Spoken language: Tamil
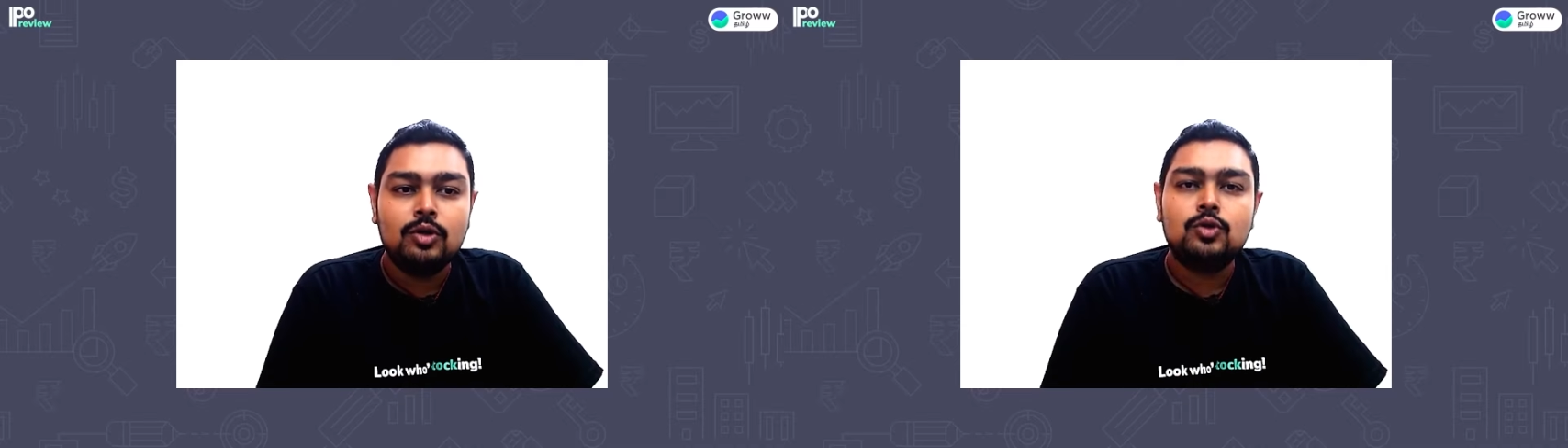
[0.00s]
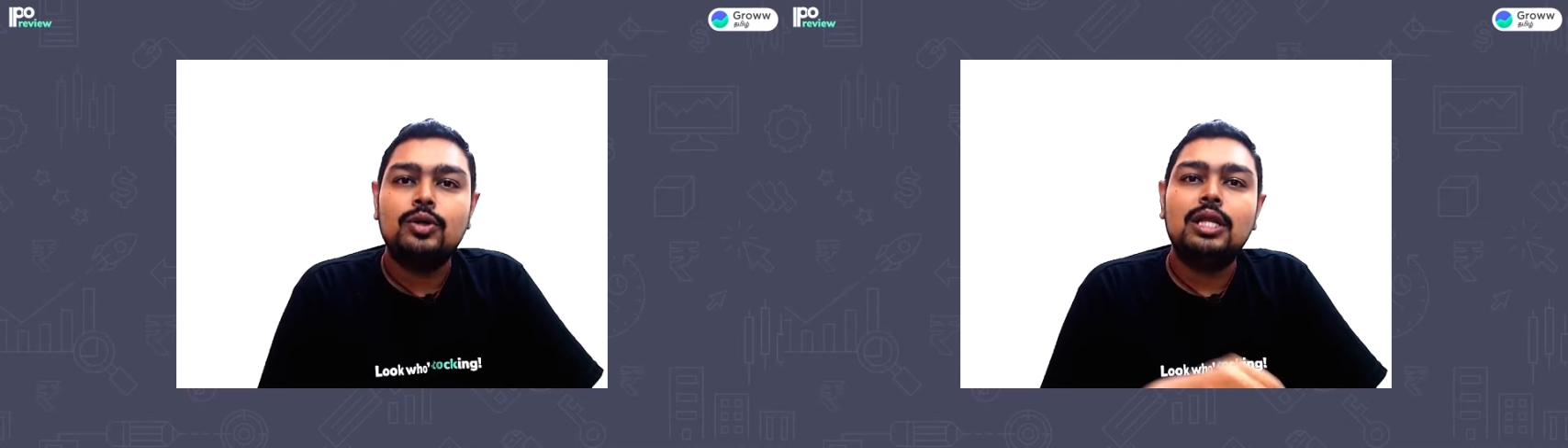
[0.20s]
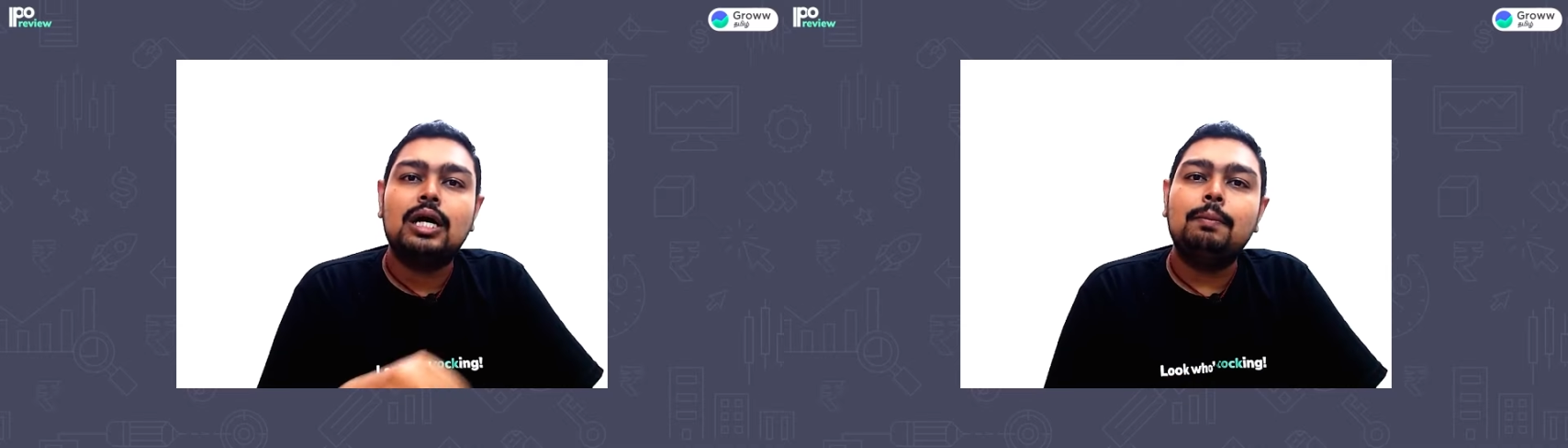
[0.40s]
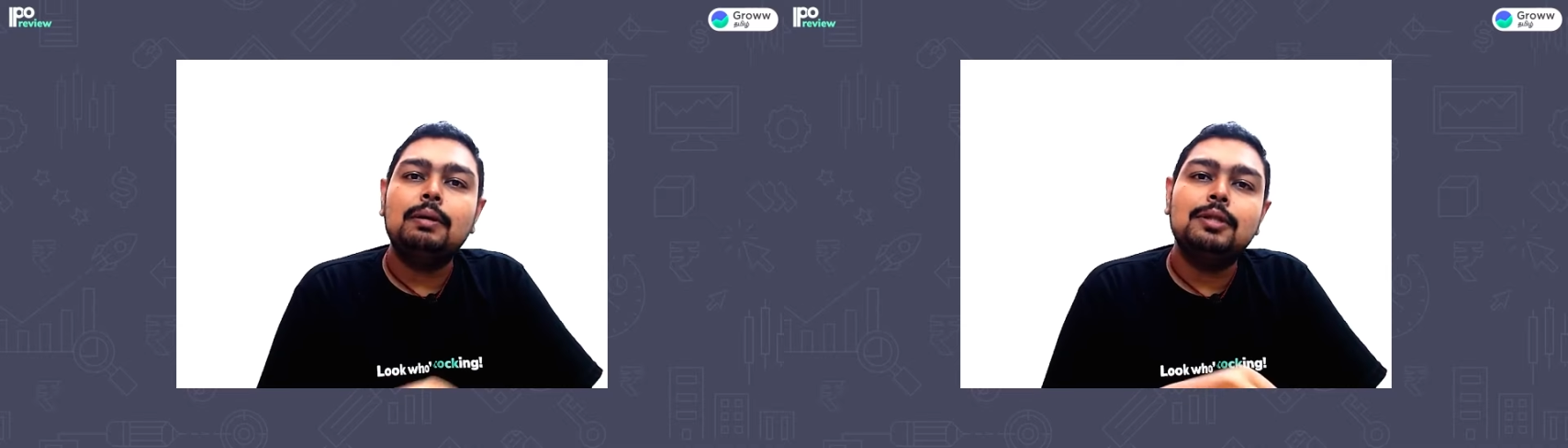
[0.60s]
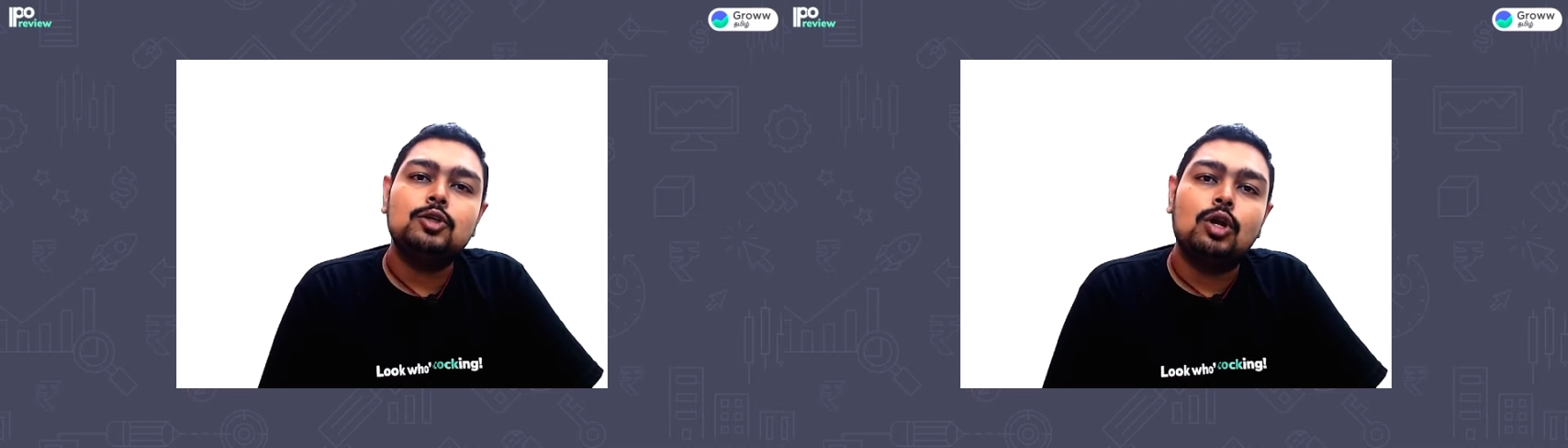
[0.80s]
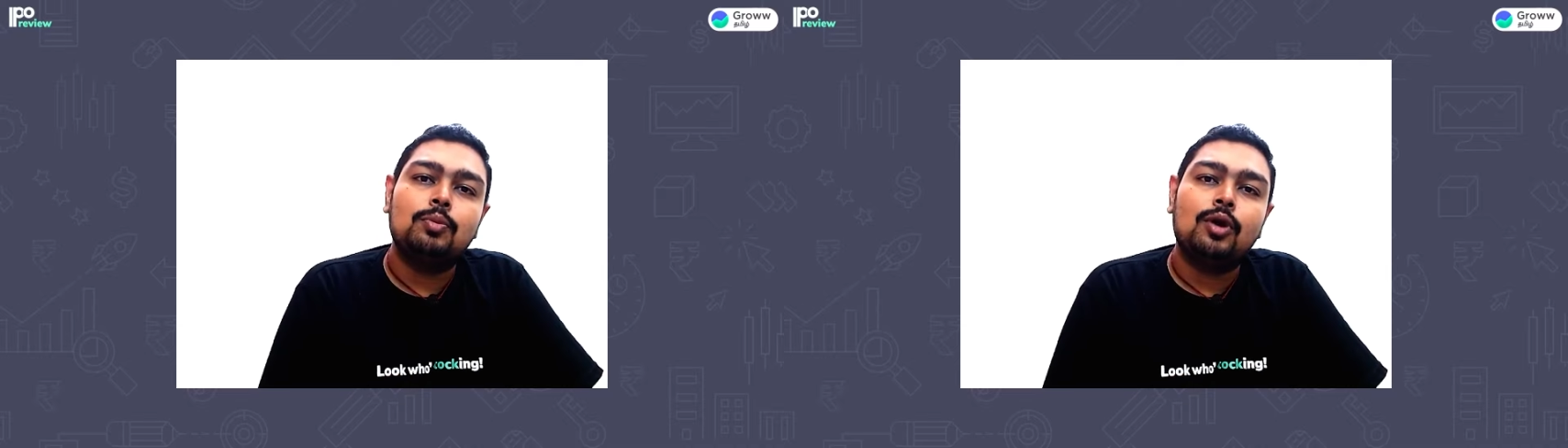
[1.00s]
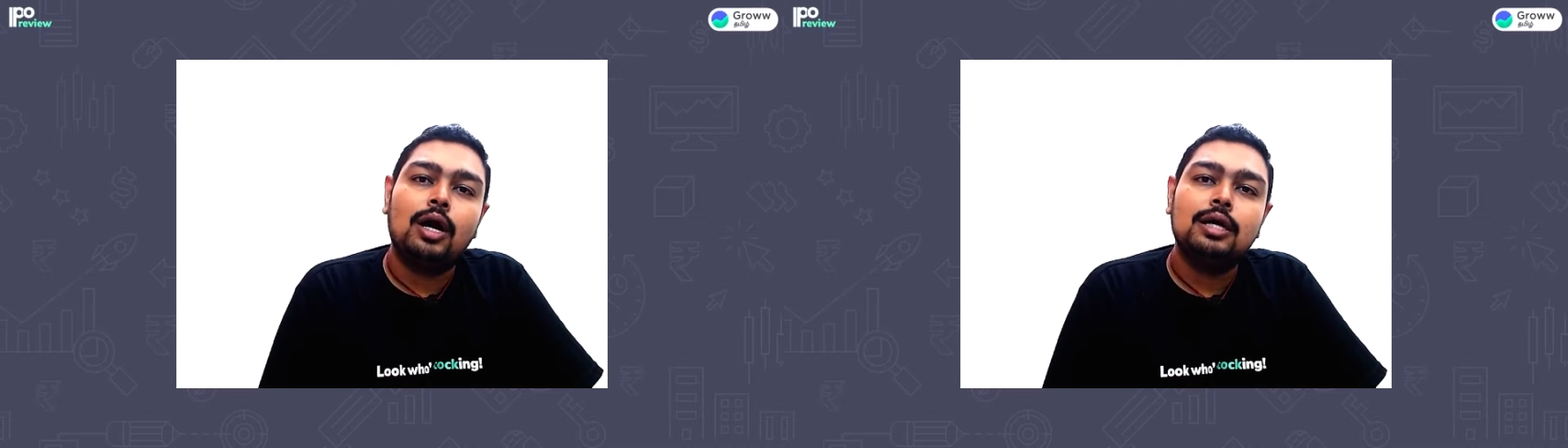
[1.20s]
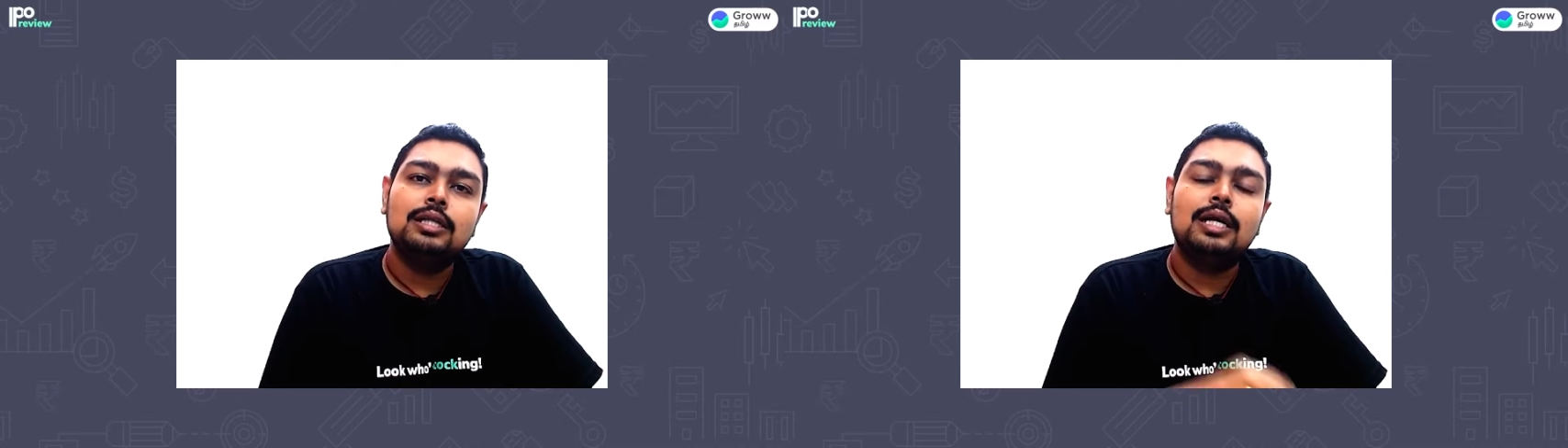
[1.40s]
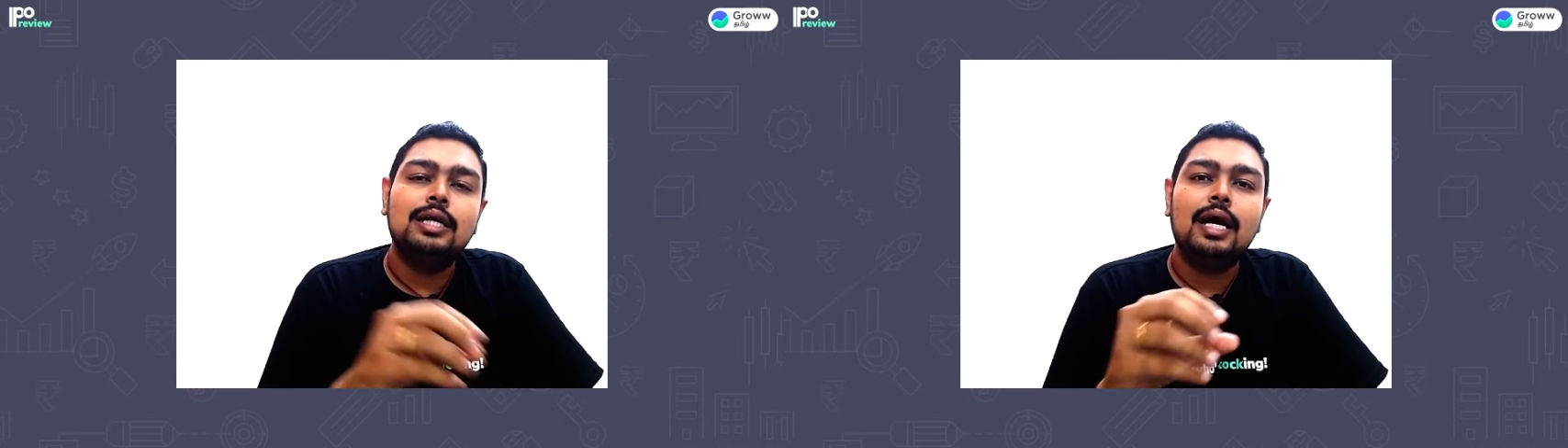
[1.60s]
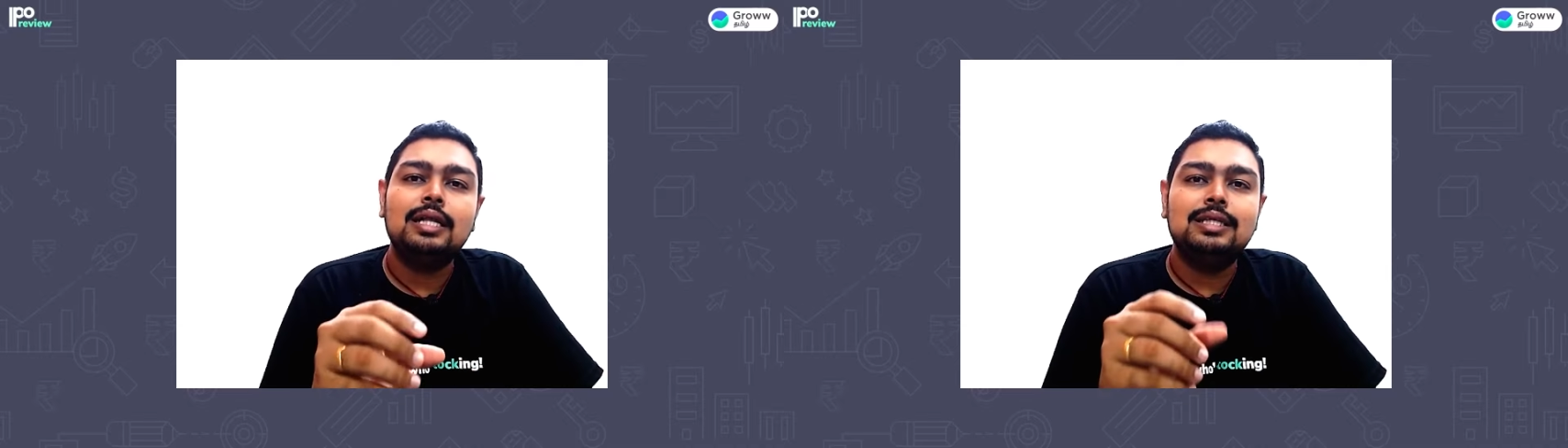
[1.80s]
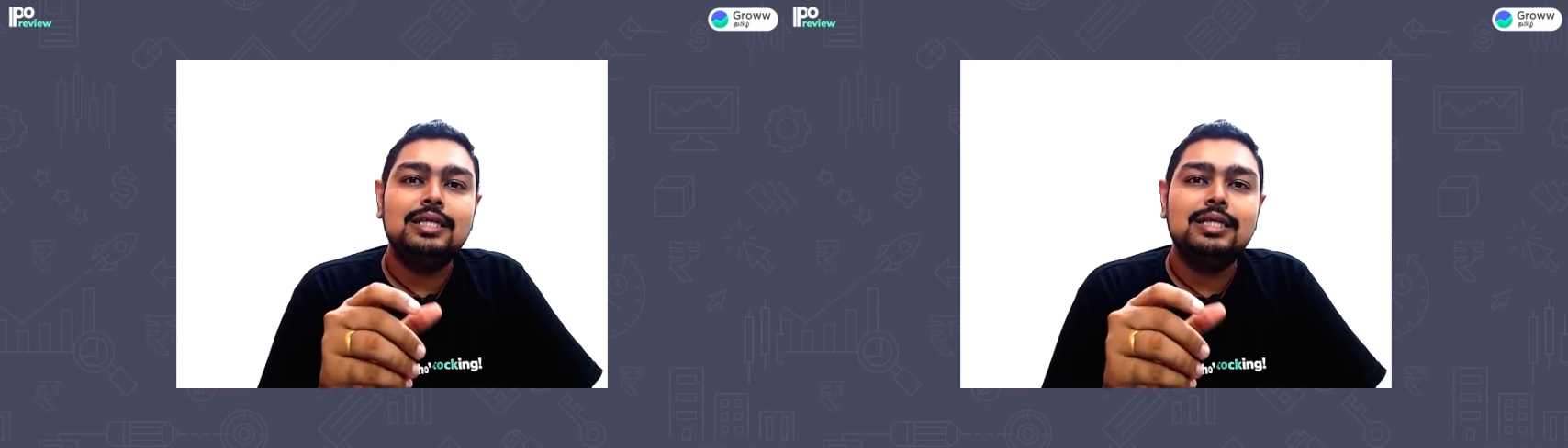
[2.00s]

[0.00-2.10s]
ஸோ இந்த கம்பெனி பற்றி சொல்ல போனால் இது ரெண்டாயிரத்தி